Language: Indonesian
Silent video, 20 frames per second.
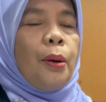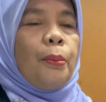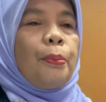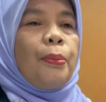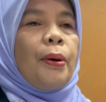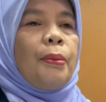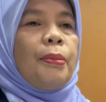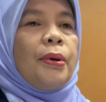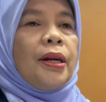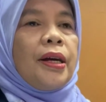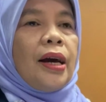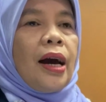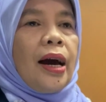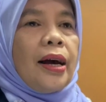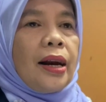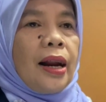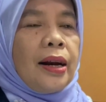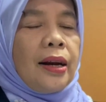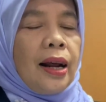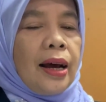
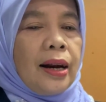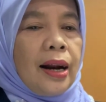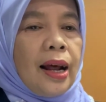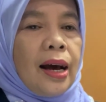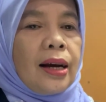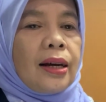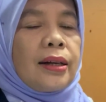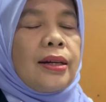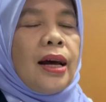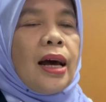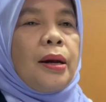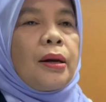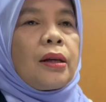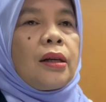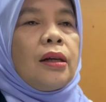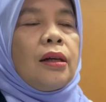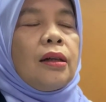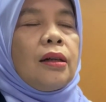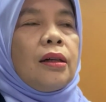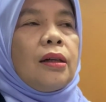pemeliharaan anak dan
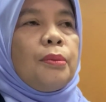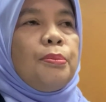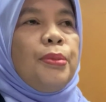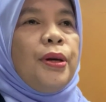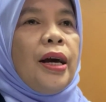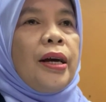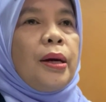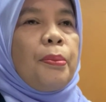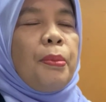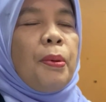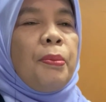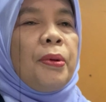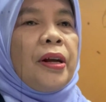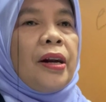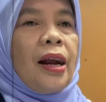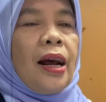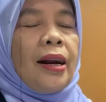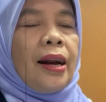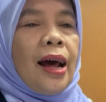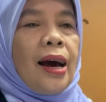e, biaya
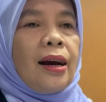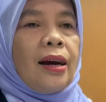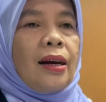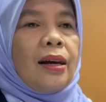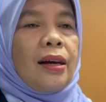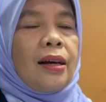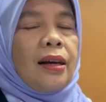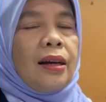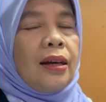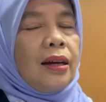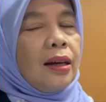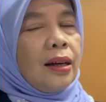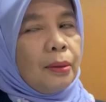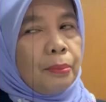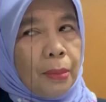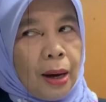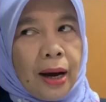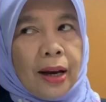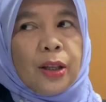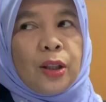pemeliharaan anak,
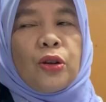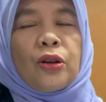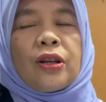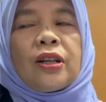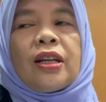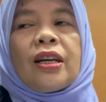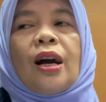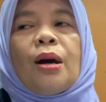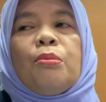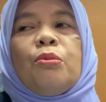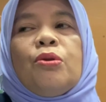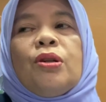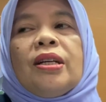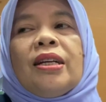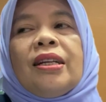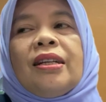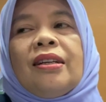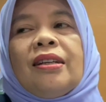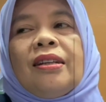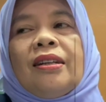maka itu yang dikabuli
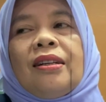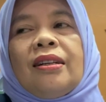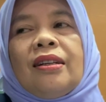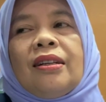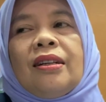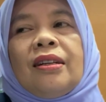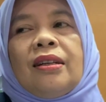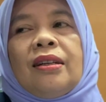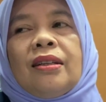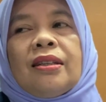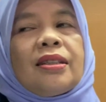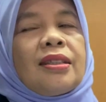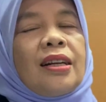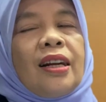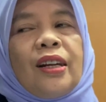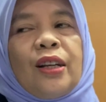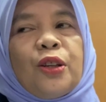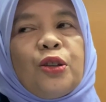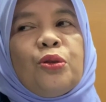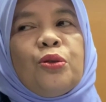
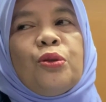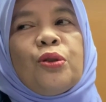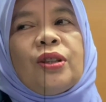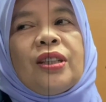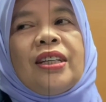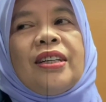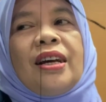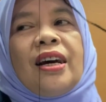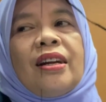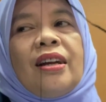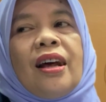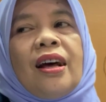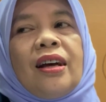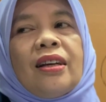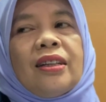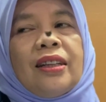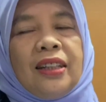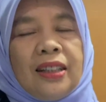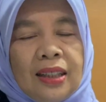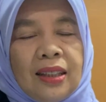Selain itu tidak ada
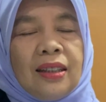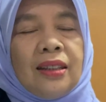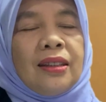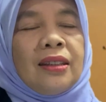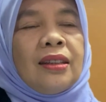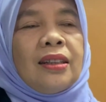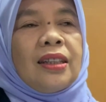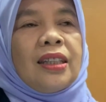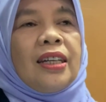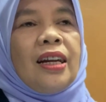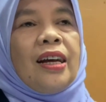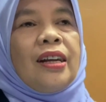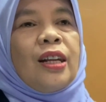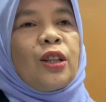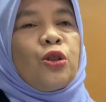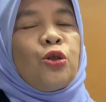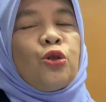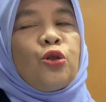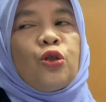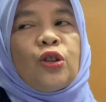hmm, tidak ada
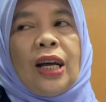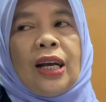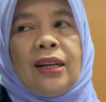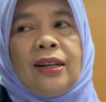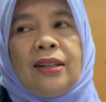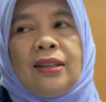tuntutan.